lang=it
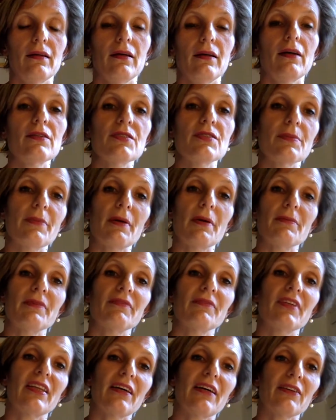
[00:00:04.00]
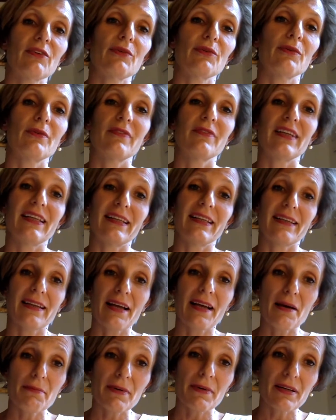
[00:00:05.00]
Oggi abbiamo invitato Valeria
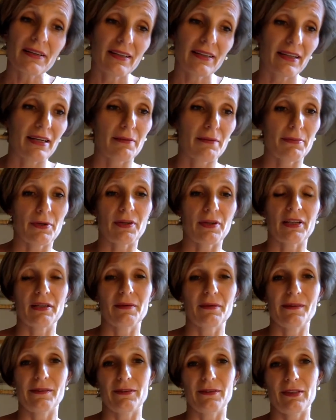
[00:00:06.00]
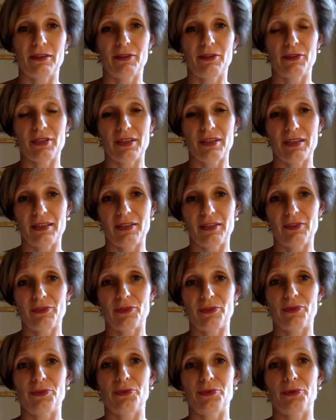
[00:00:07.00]
Rapa, che è Program
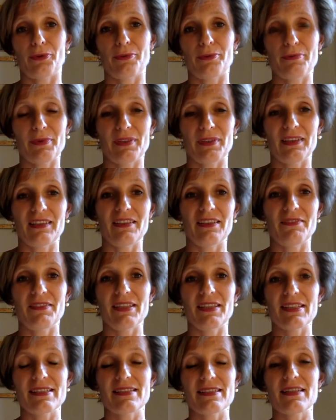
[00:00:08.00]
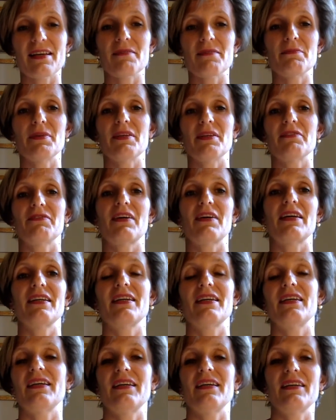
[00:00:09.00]
Coordinator Europe di Avixa, per
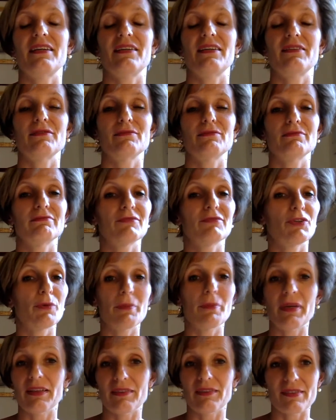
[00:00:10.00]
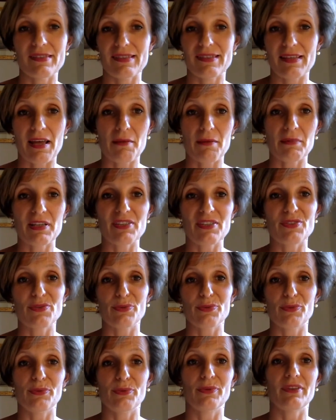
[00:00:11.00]
fare un commento insieme
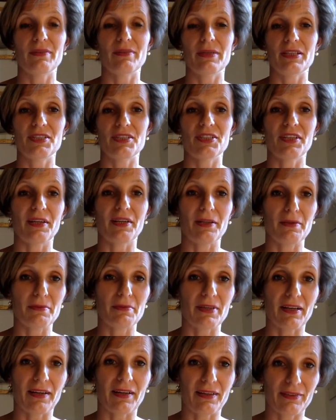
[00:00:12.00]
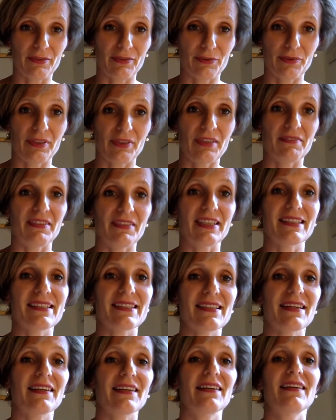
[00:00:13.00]
sull'ultima ricerca di mercato di
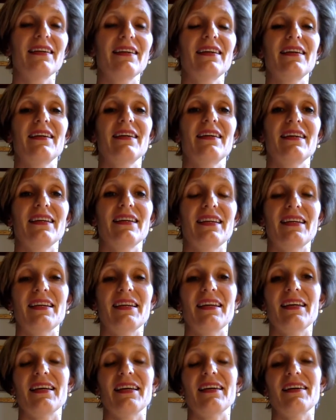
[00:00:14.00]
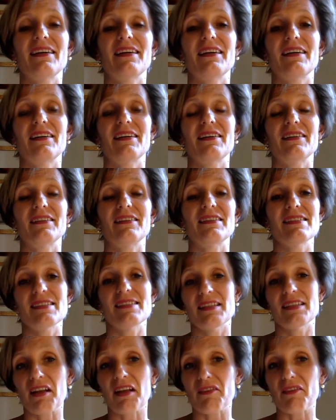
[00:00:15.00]
Avixa, che eh,
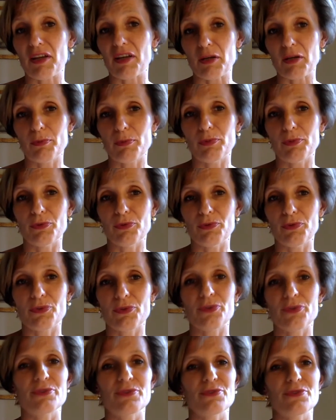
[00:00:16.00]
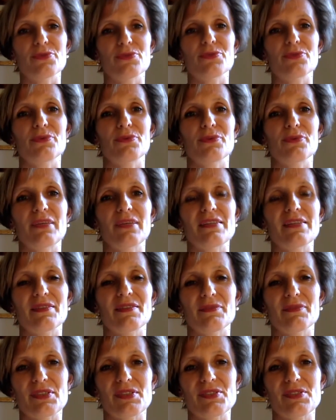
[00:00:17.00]
desidera fare il punto sulla
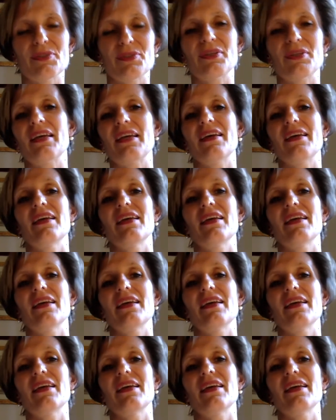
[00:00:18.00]
situazione